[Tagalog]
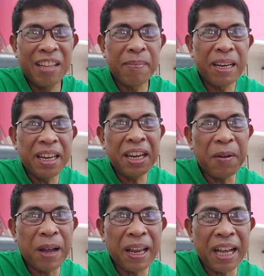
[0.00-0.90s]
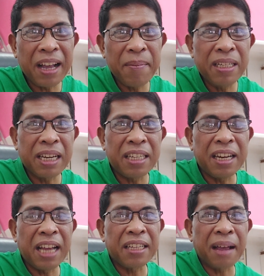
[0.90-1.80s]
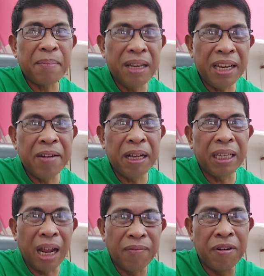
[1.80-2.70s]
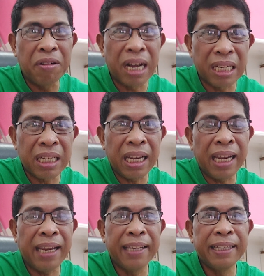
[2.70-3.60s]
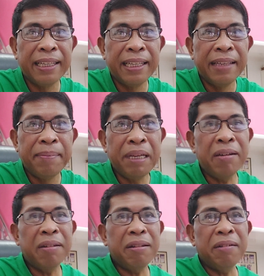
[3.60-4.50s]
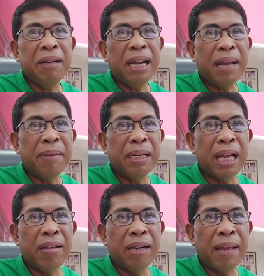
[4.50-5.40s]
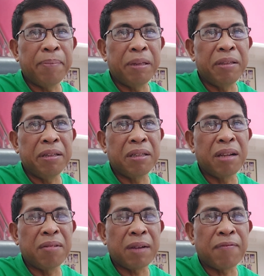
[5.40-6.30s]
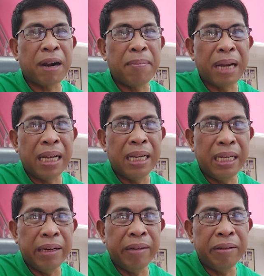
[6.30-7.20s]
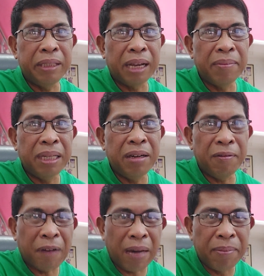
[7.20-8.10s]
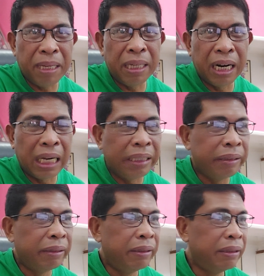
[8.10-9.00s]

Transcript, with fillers: at maniniwala kami sa sinasabi ninyo at advocacy. Pero wala man kayong na-produce sa farm nga ninyo, sabi ninyo, farmer na kayo,